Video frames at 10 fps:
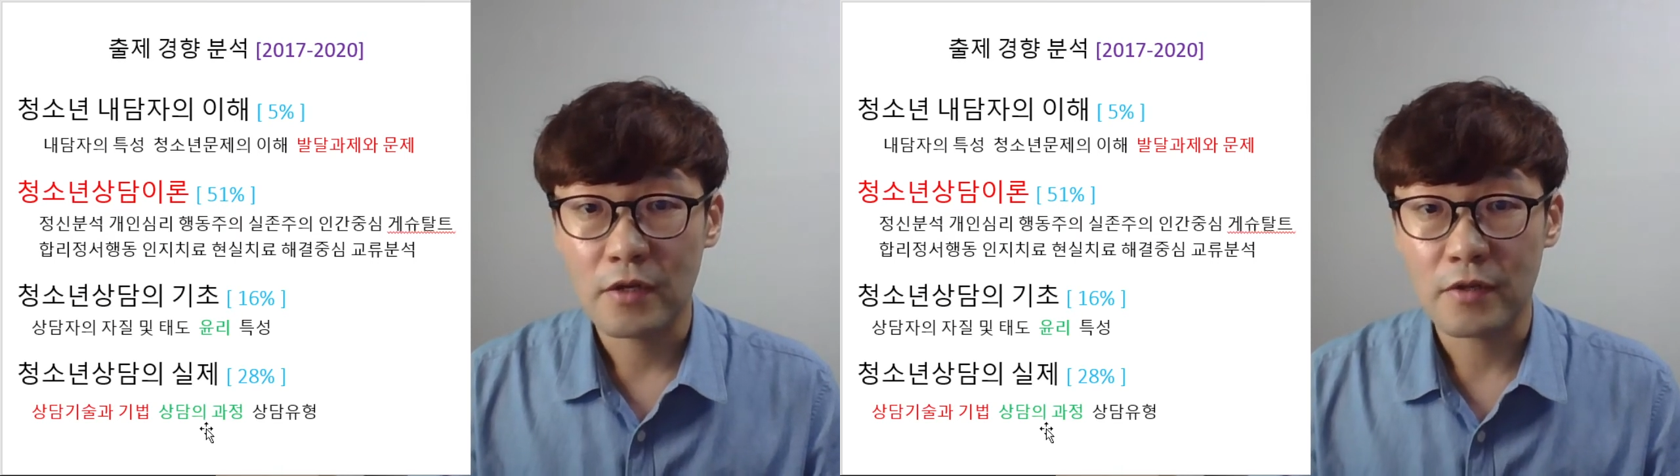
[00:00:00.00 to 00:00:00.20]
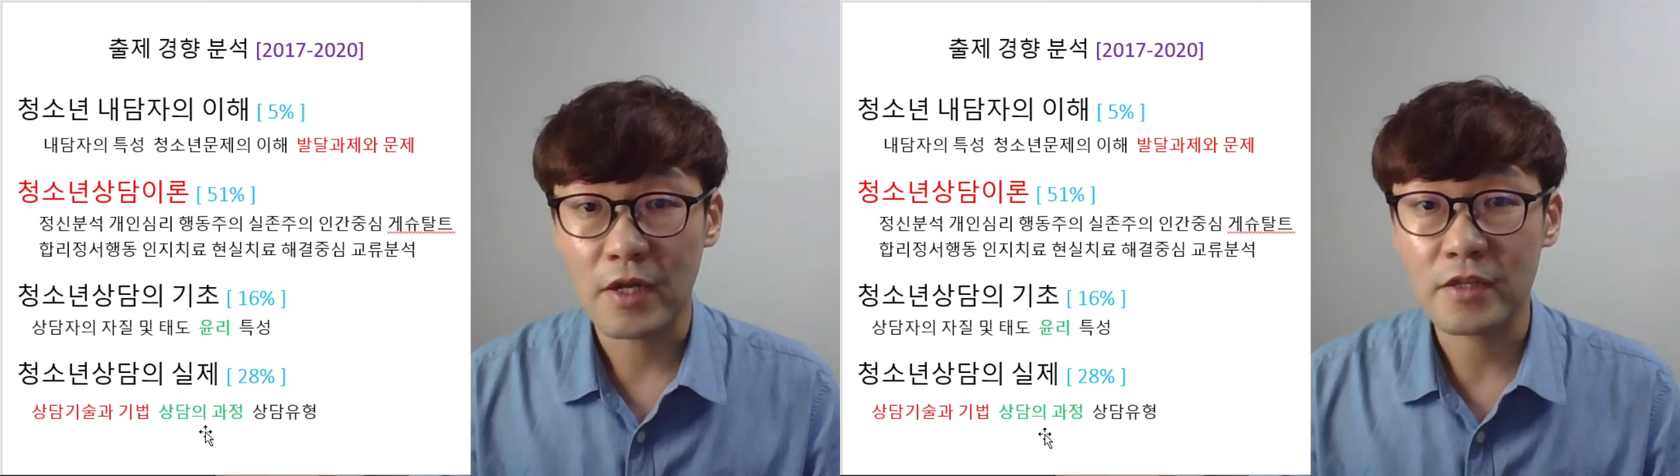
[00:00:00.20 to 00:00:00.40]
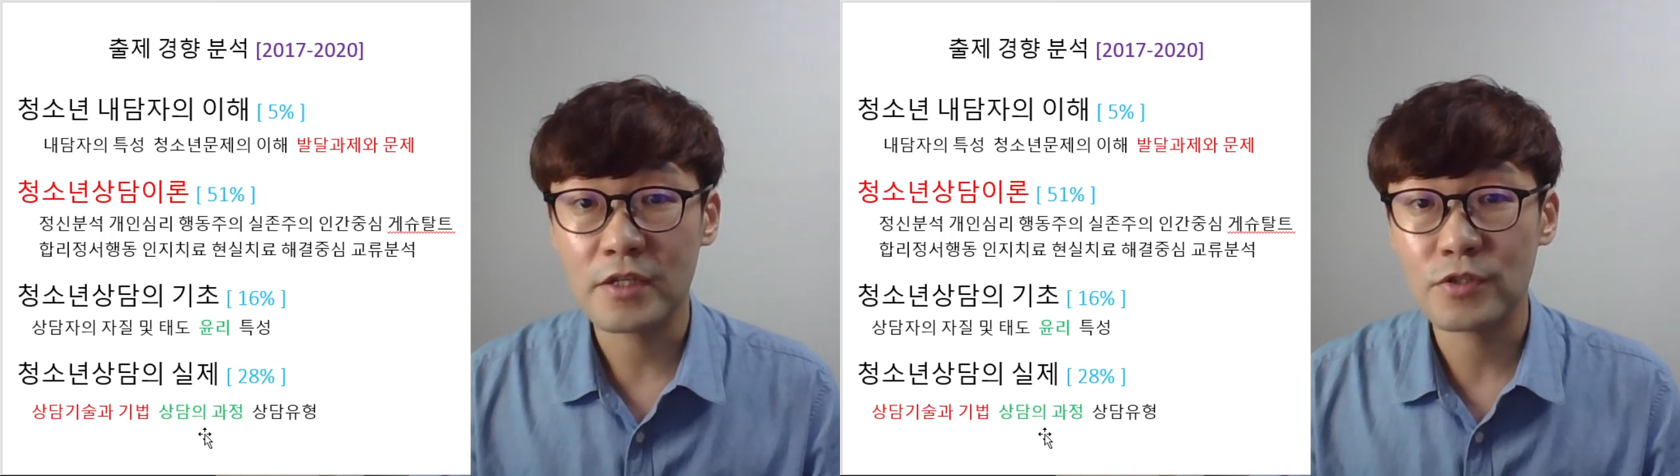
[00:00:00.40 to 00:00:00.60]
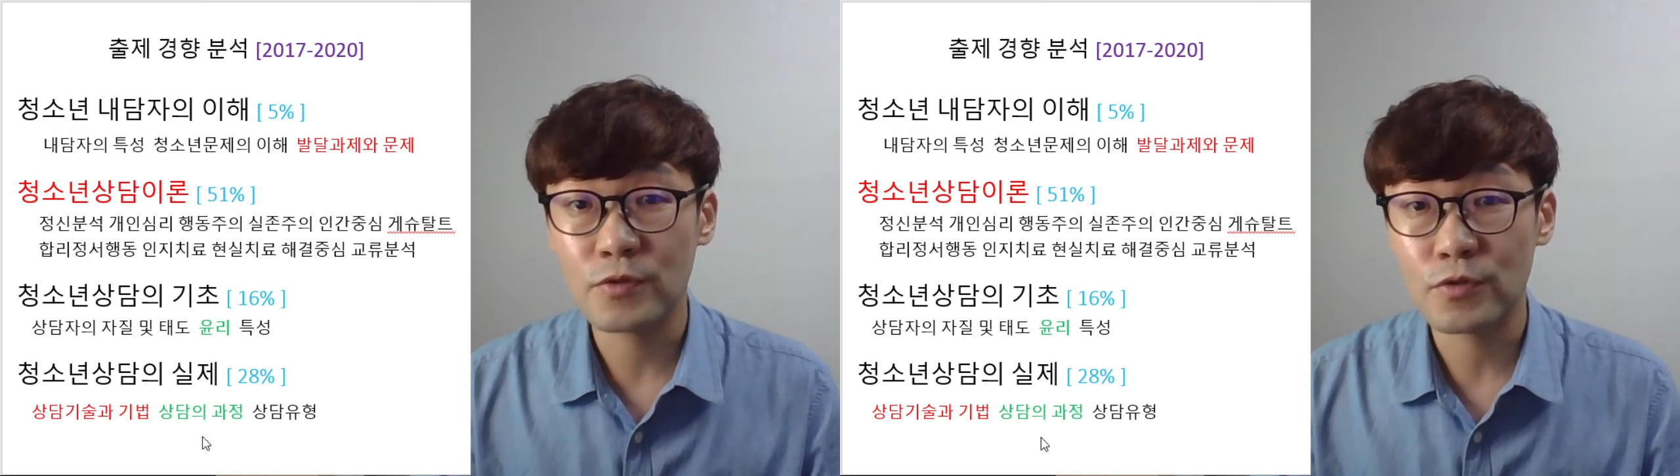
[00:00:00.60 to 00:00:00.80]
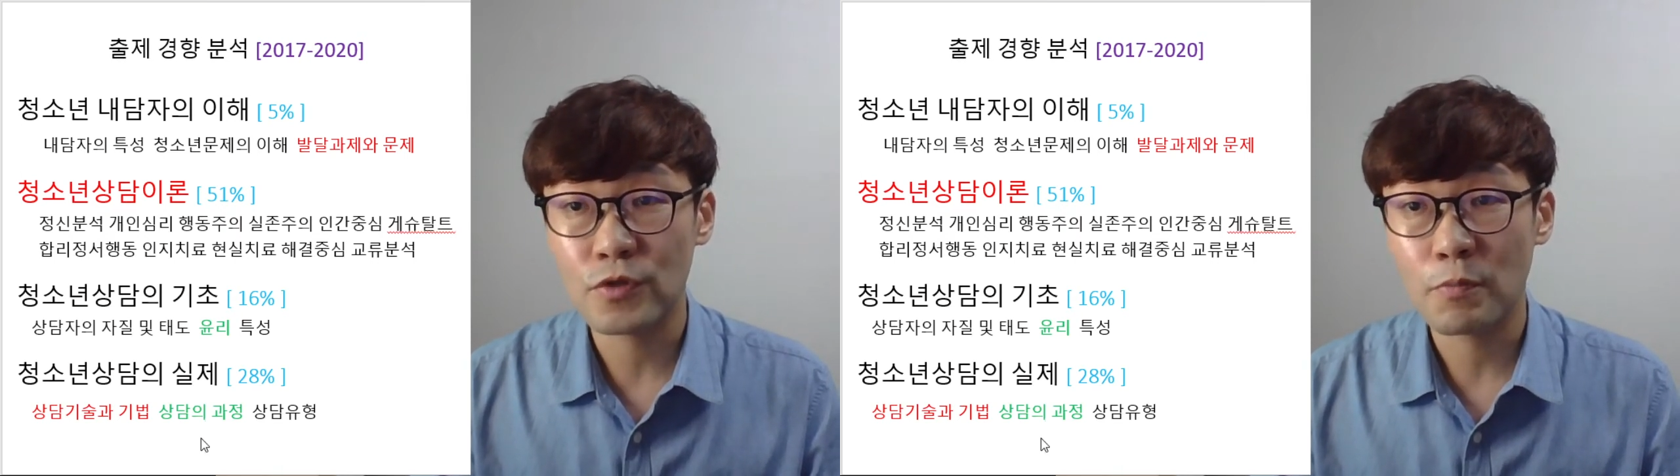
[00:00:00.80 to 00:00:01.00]

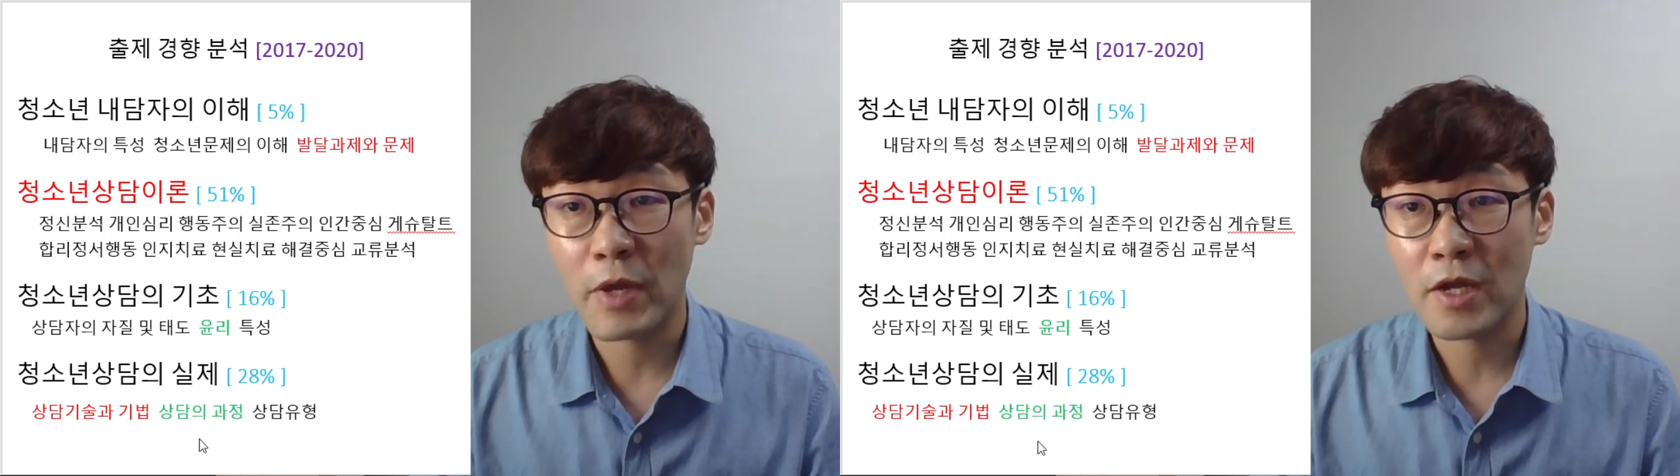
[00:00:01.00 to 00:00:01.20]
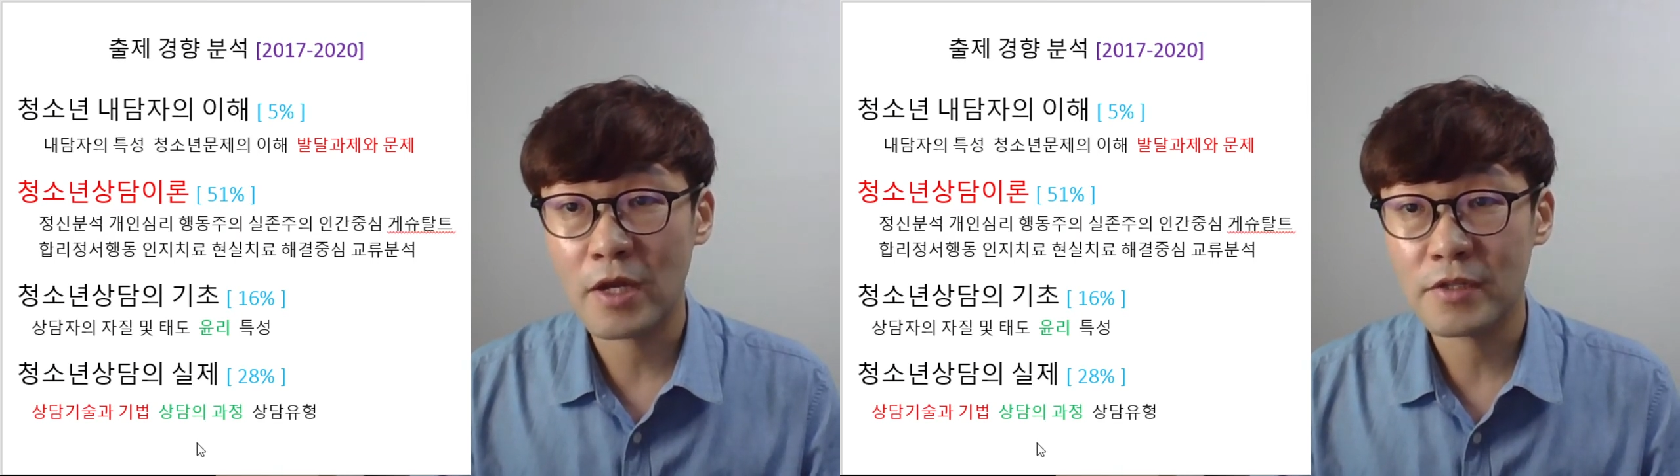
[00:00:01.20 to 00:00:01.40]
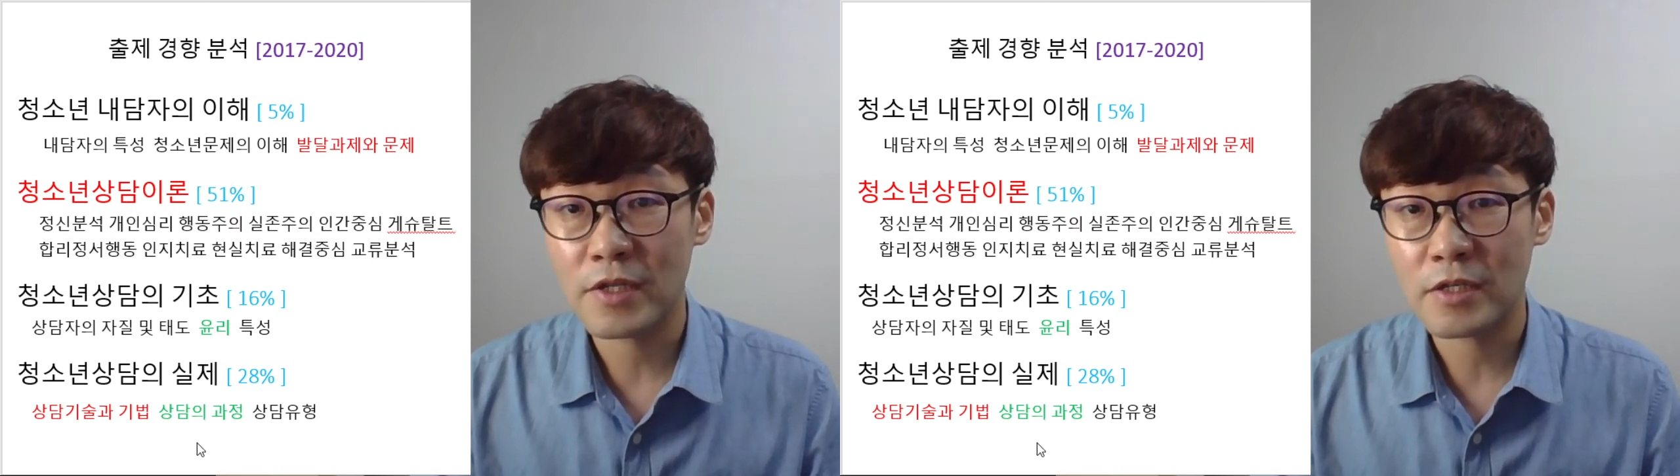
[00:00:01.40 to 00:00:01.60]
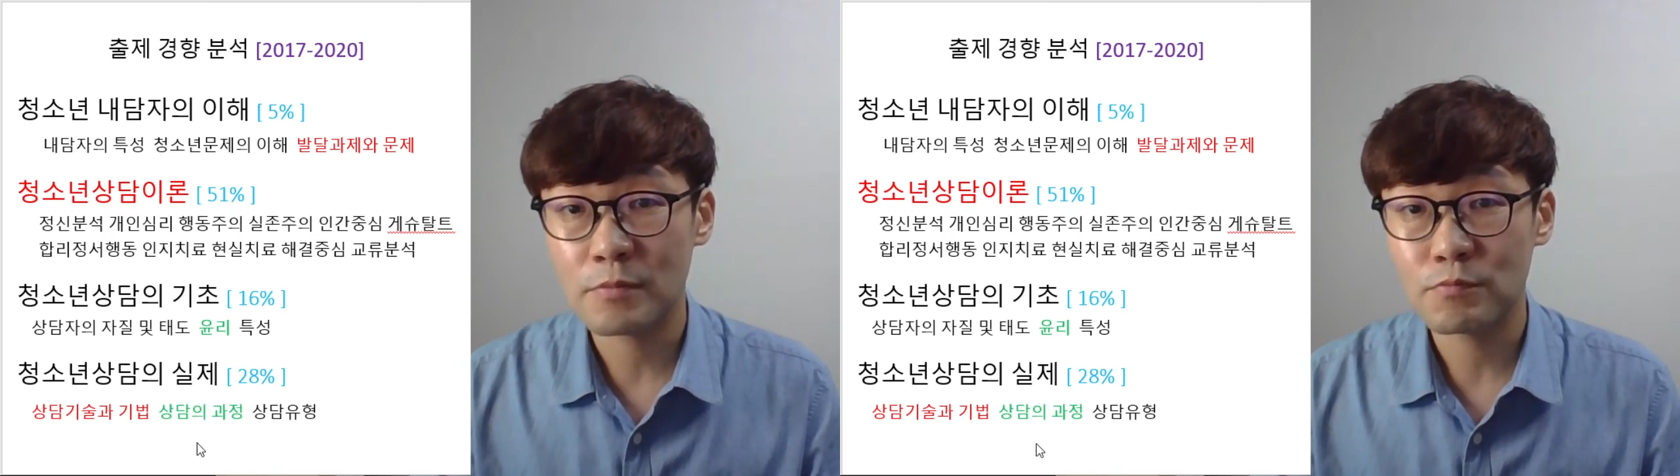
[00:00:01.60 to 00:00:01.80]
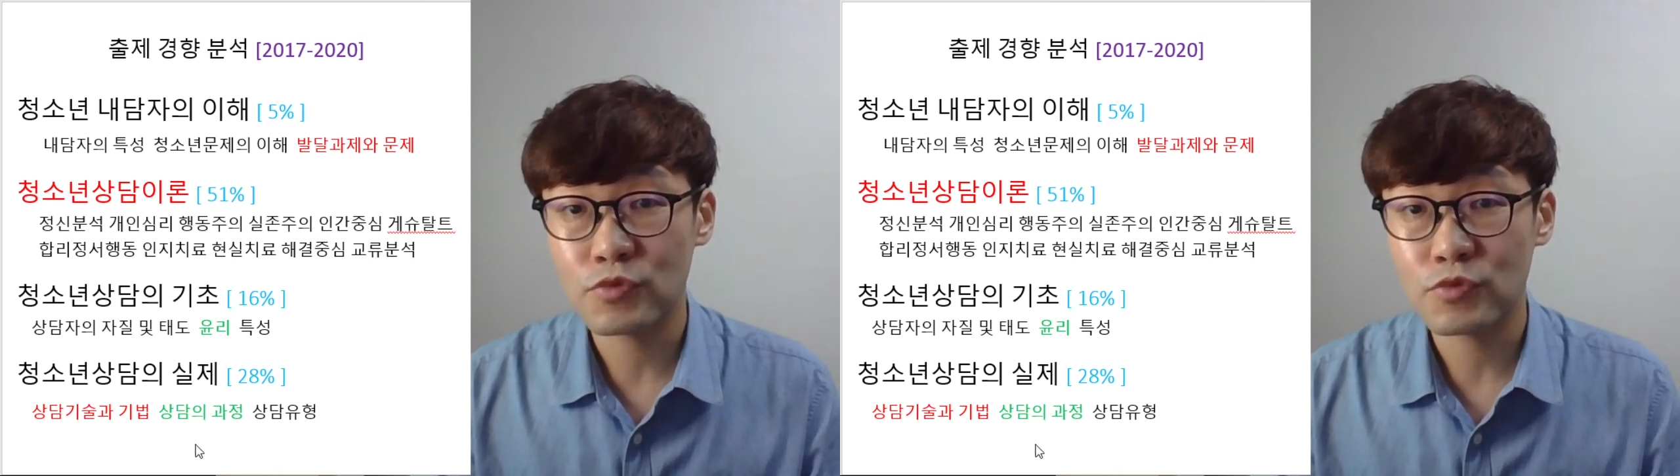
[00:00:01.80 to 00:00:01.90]
상대적으로는 빨간색